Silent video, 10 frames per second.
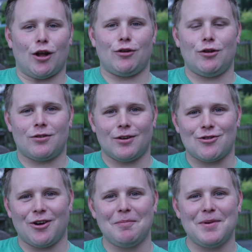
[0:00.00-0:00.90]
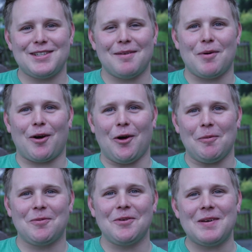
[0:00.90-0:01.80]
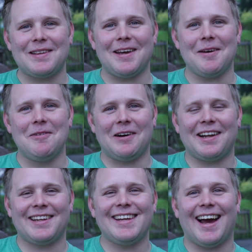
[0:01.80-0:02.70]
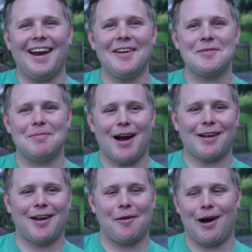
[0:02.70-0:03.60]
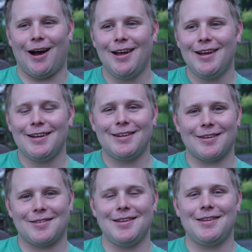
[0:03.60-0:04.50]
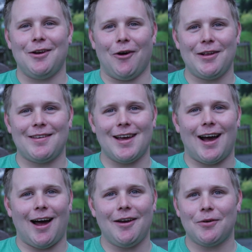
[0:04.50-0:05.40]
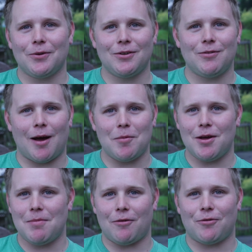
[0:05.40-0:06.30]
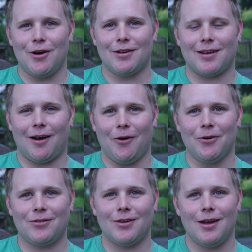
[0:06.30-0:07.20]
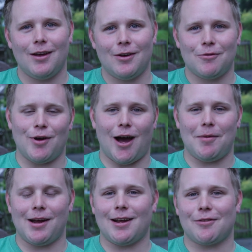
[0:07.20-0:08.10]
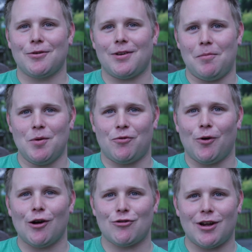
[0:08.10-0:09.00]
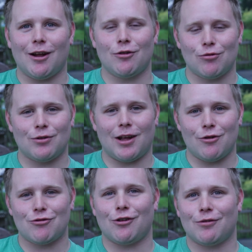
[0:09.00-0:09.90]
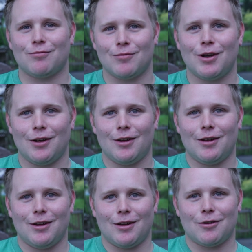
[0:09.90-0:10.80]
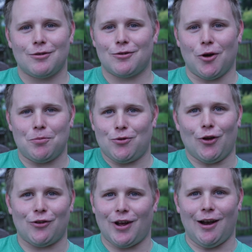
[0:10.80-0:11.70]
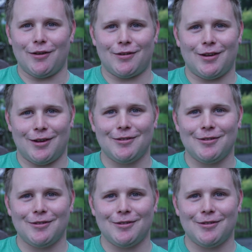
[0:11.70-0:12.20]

die ist äh, schon ein bisschen bekloppt mit dem, was die alles macht, aber das zieht die Leute hier an und wir haben hier immer volles Haus wir arbeiten ja zusammen im Vorstand und da ist schon top sonst alles.